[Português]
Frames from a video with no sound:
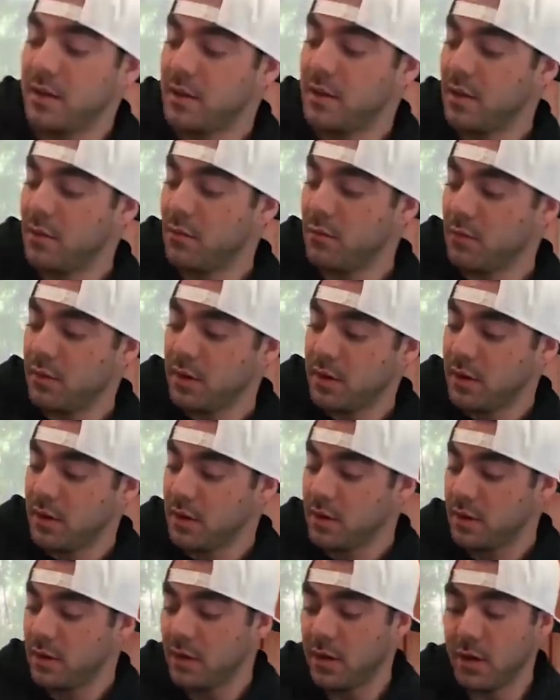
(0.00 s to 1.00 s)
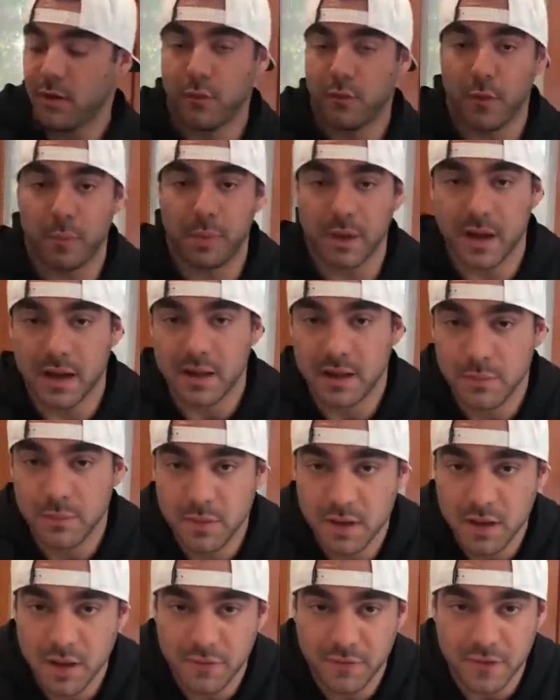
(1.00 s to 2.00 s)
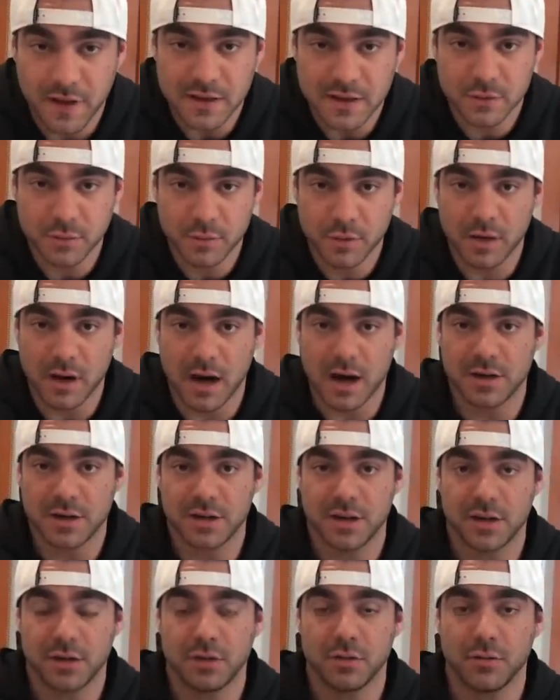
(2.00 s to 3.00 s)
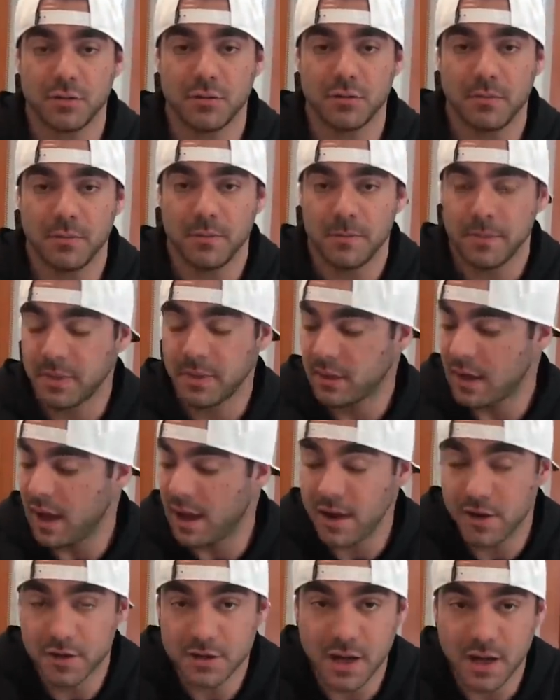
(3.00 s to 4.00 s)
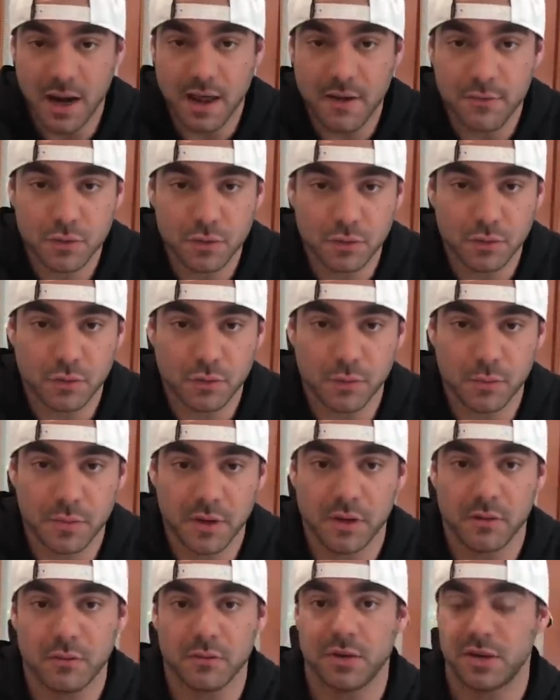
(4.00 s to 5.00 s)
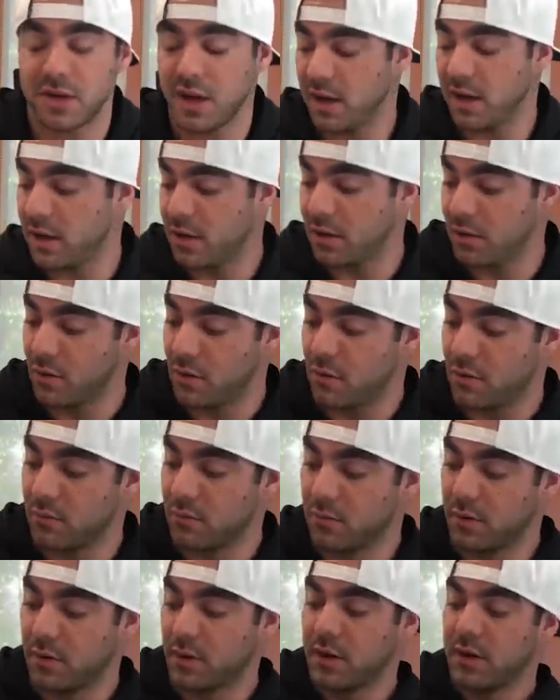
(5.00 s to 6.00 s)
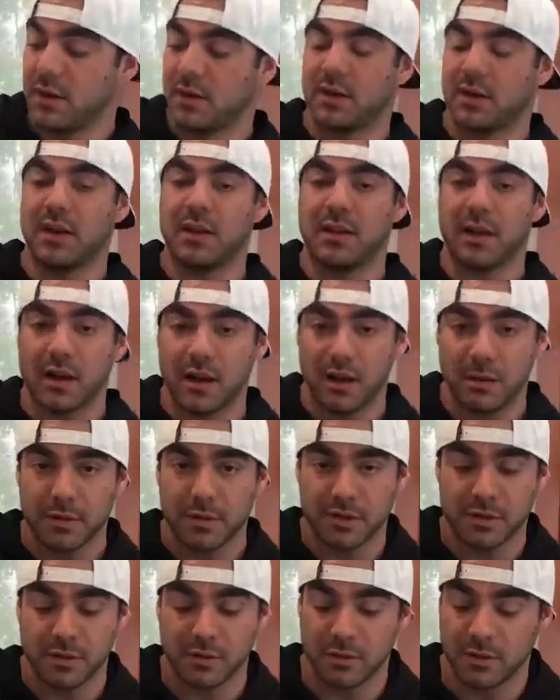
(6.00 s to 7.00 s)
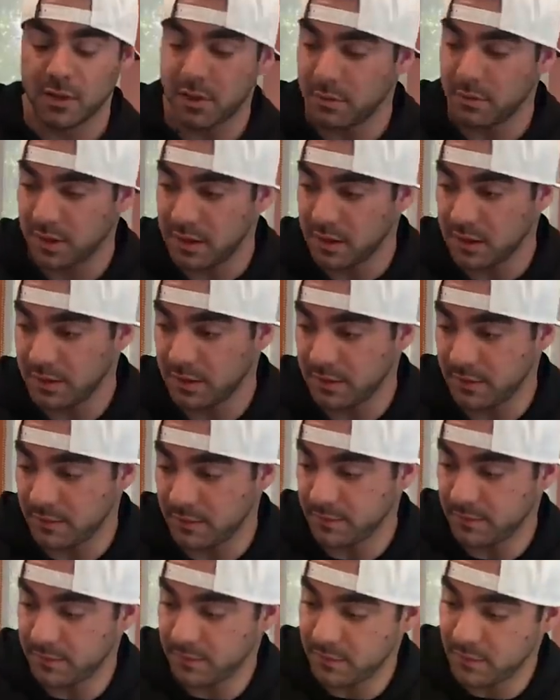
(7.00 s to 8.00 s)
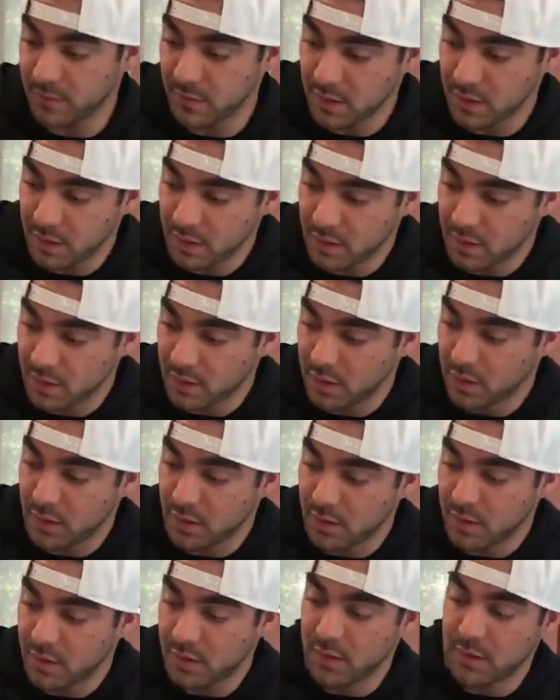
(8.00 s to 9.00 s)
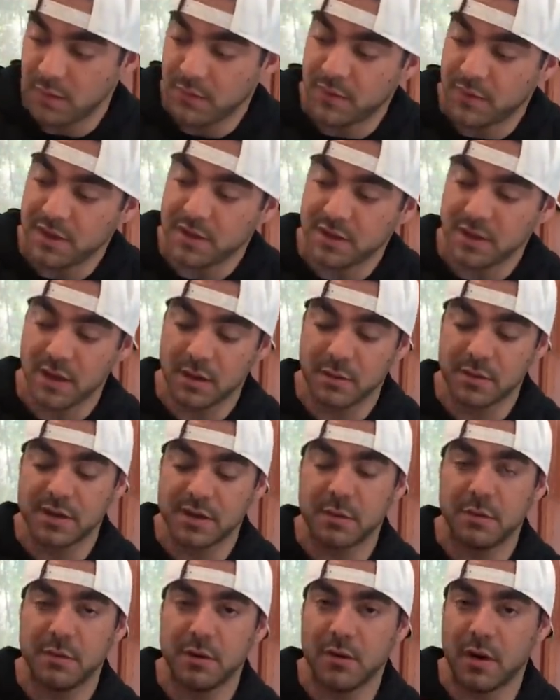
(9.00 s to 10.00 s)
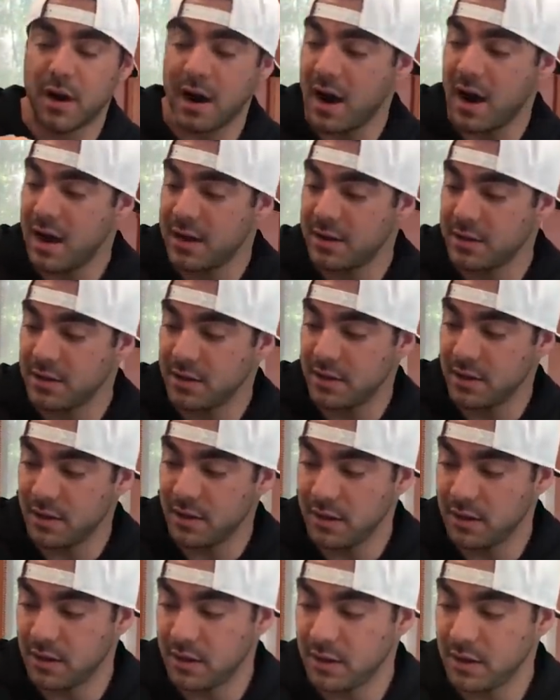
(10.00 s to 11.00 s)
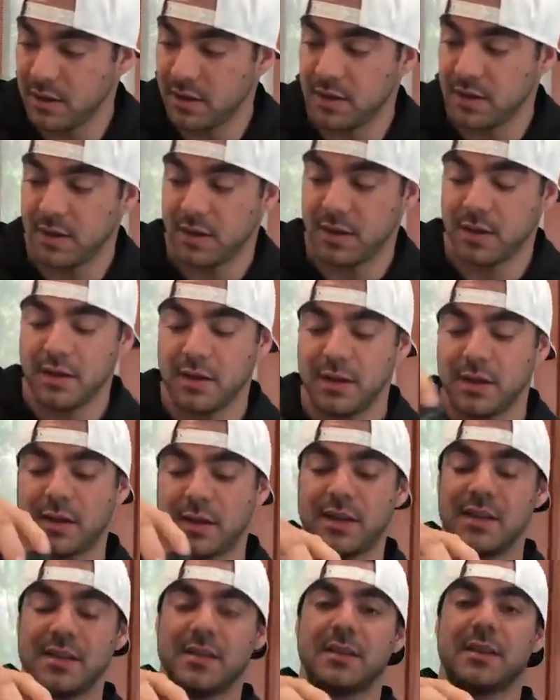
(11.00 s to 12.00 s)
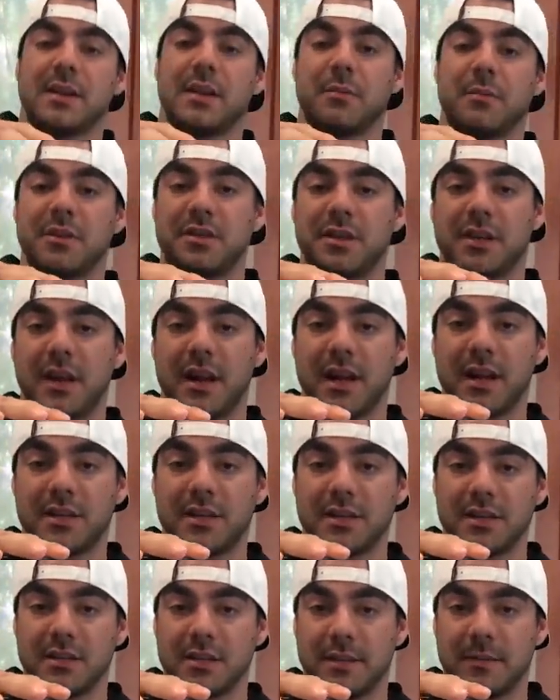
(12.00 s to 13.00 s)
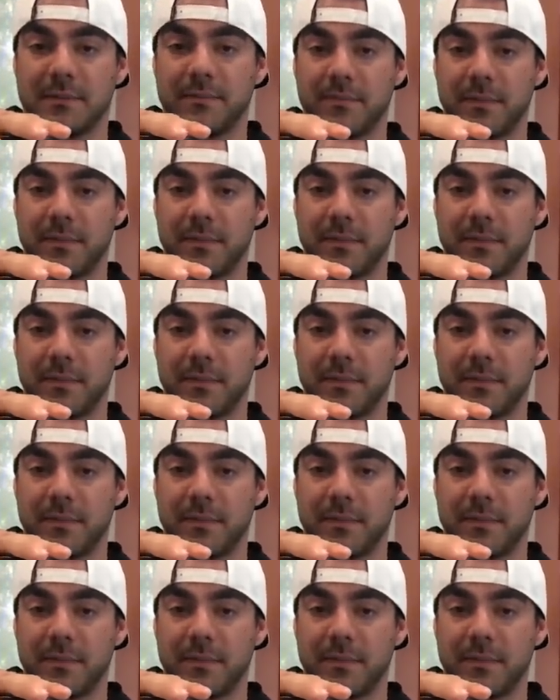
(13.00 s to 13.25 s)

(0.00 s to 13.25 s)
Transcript: Então, eu vou para academia, faço o meu cardio jejum, tá? Eu já levo junto comigo um shake com 30 gramas de glutamina, 20 gramas de amino hard e 15 gramas de creatina.